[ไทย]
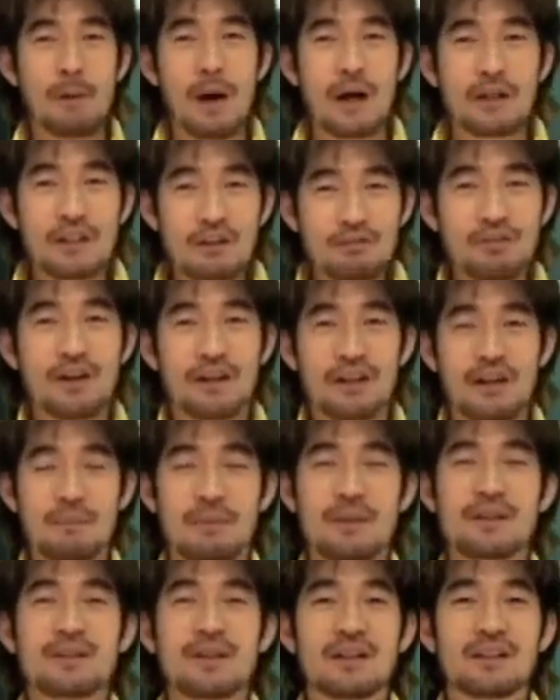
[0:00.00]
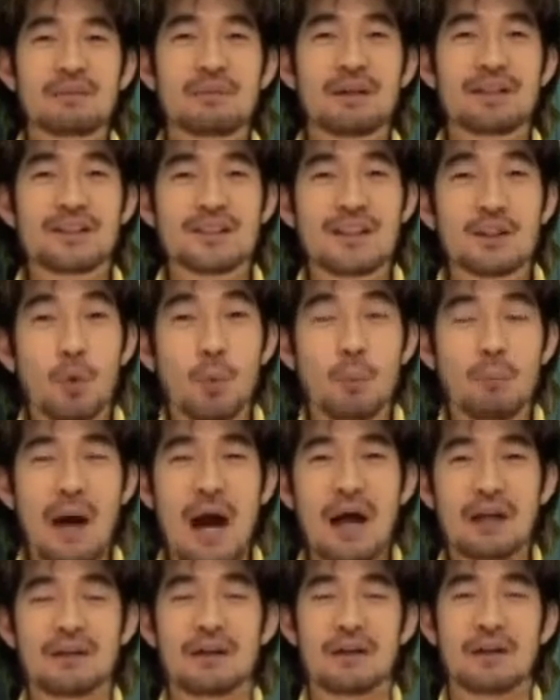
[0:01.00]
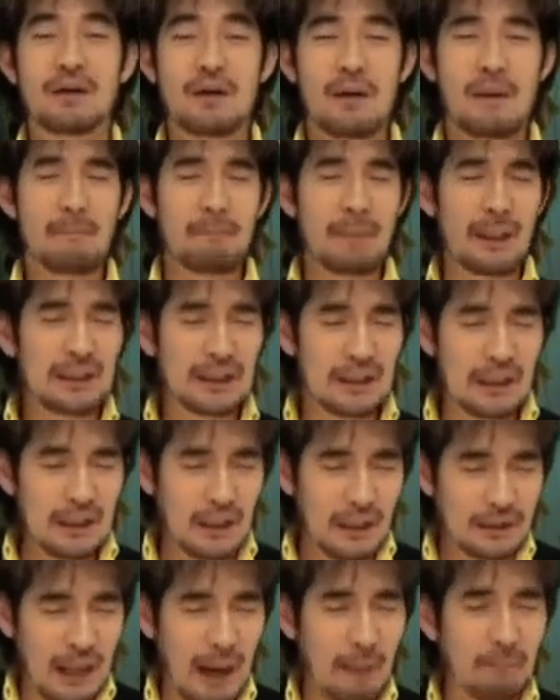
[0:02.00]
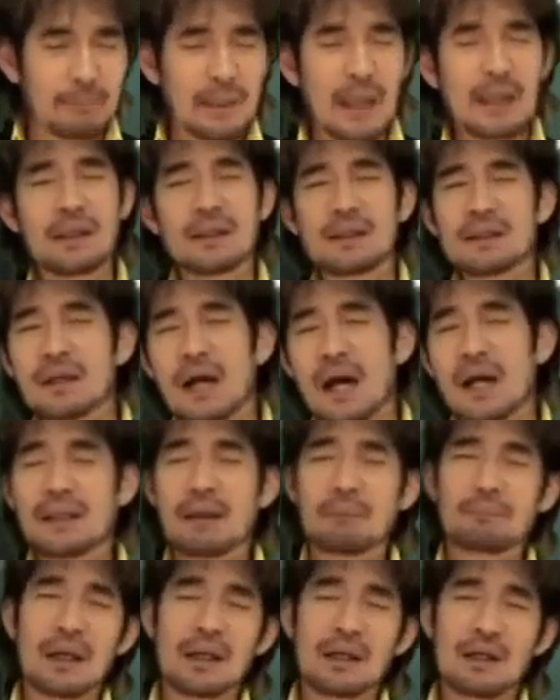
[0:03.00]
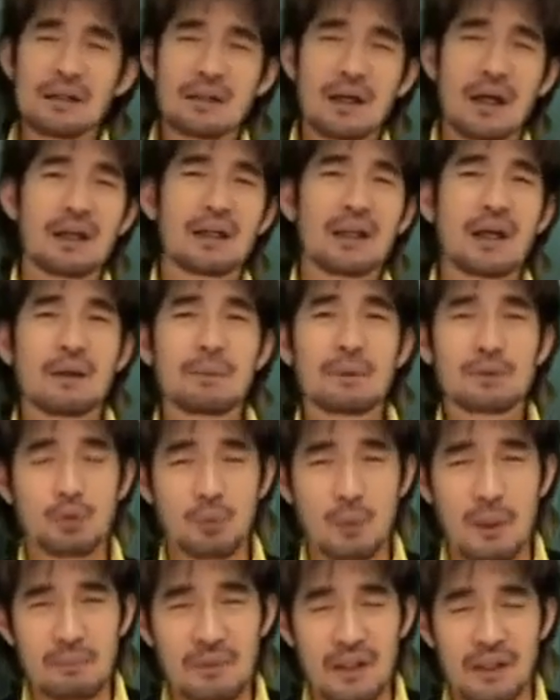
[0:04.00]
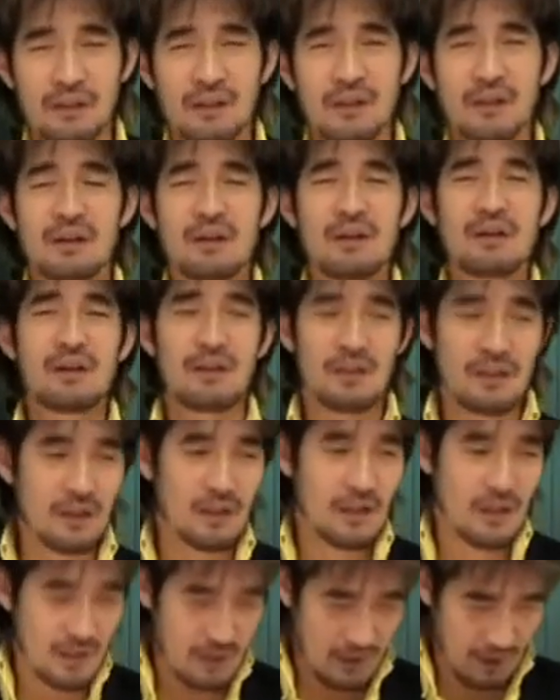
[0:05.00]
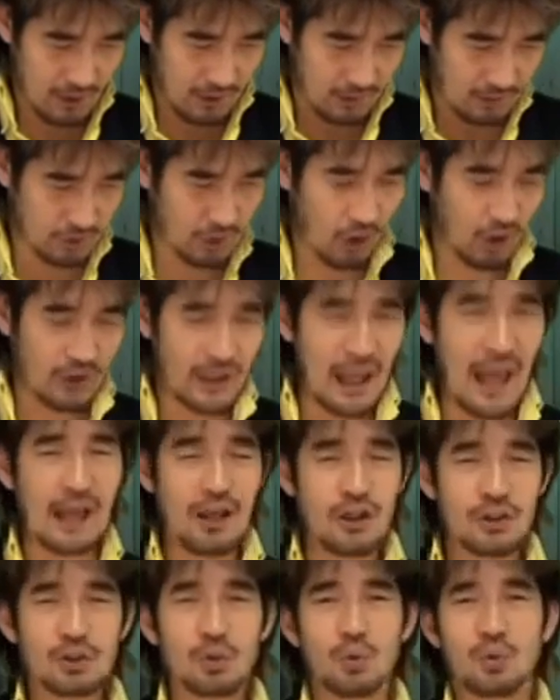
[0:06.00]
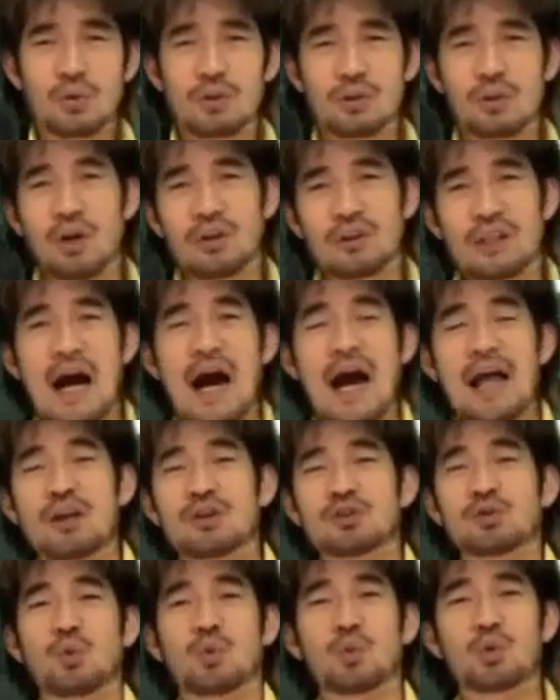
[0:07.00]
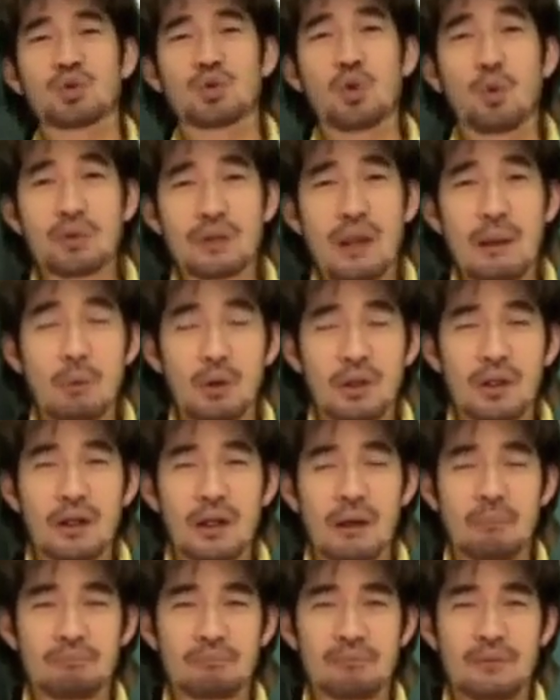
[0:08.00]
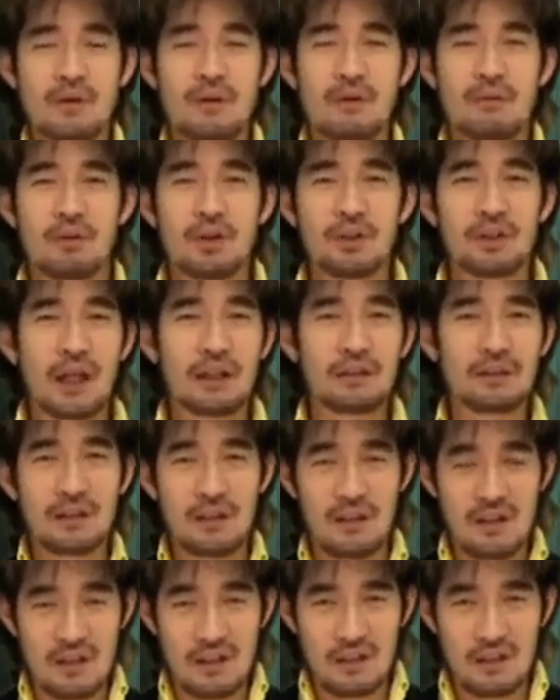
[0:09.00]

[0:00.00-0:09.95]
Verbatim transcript: ระหว่างที่ฝึกเนี่ยเป็นเรื่องที่มันสนุกมากเลย มันก็เลยทำได้เรื่อยๆ ทำได้เรื่อย ๆ แล้วก็ประสบความสำเร็จคือตอนแรกก็สุขตอนท้ายก็สุขสุขได้หมดเลยครับเพราะฉะนั้น